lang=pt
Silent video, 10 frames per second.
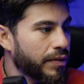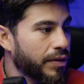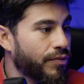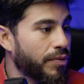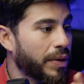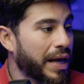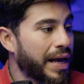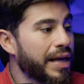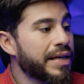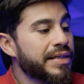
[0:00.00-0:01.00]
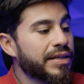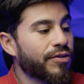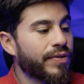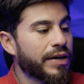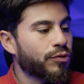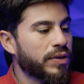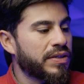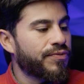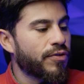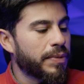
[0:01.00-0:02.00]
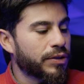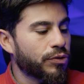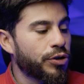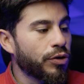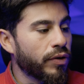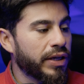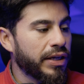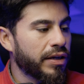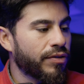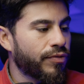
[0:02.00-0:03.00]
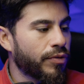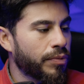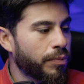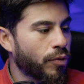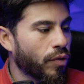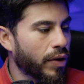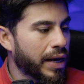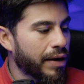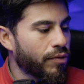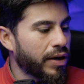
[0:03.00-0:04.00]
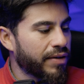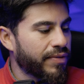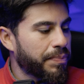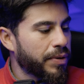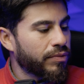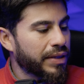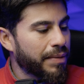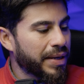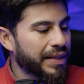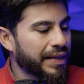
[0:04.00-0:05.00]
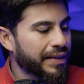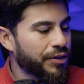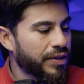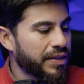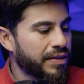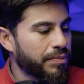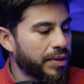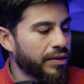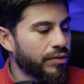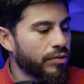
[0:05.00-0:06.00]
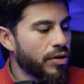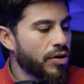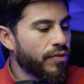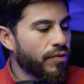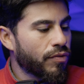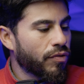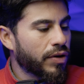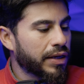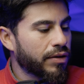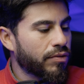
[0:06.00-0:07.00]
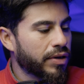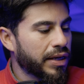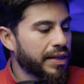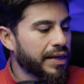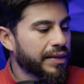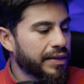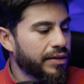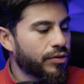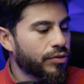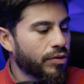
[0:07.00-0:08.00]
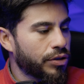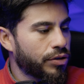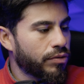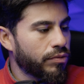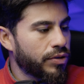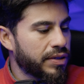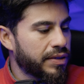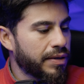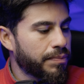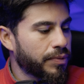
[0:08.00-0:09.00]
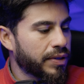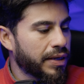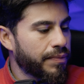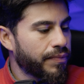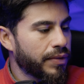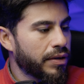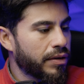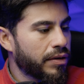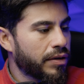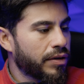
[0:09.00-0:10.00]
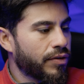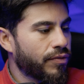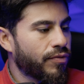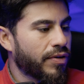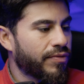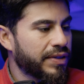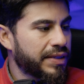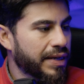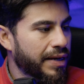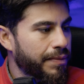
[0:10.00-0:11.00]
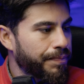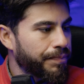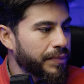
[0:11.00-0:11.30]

Então vamos lá, salvar suas informações de login, não vou colocar agora, vai perguntar minha data de nascimento. Vou colocar aqui qualquer data aqui só título de exemplo, tá? Vou avançar.